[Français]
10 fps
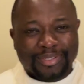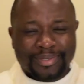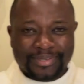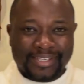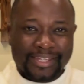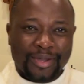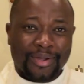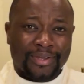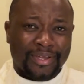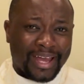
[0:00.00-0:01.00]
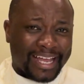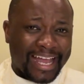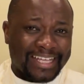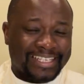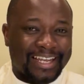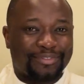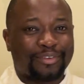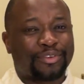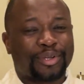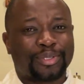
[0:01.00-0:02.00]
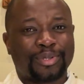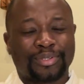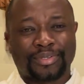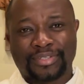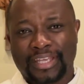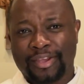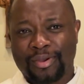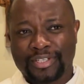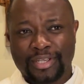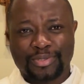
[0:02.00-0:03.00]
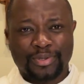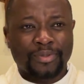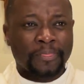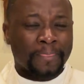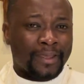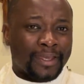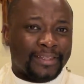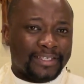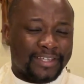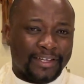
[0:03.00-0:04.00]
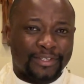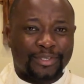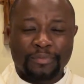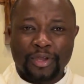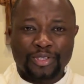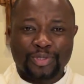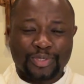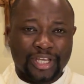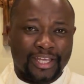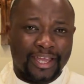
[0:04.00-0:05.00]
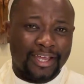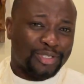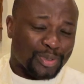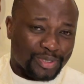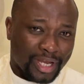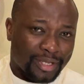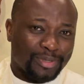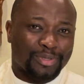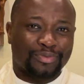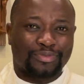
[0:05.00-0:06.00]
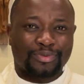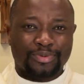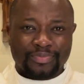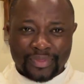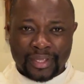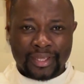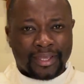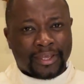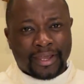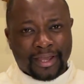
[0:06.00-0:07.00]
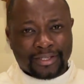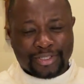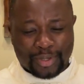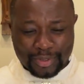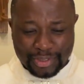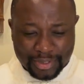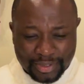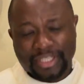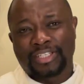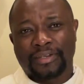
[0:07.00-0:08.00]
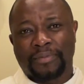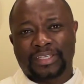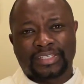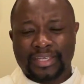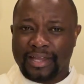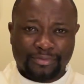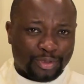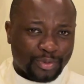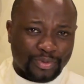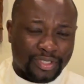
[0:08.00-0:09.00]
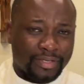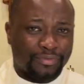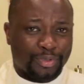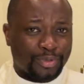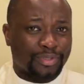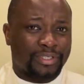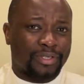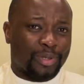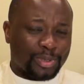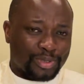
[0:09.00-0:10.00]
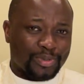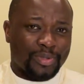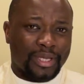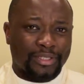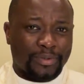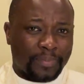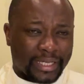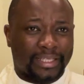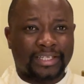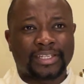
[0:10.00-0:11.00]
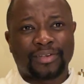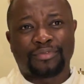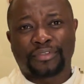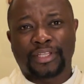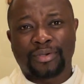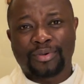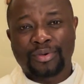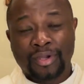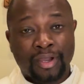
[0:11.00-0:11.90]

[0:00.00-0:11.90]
dans le Seigneur, que la grâce et la faveur de notre Seigneur Jésus descendent et demeurent sur chacun et sur chacune de vous. Je continue de dire merci à vous tous et vous toutes qui continuez de partager nos vidéos,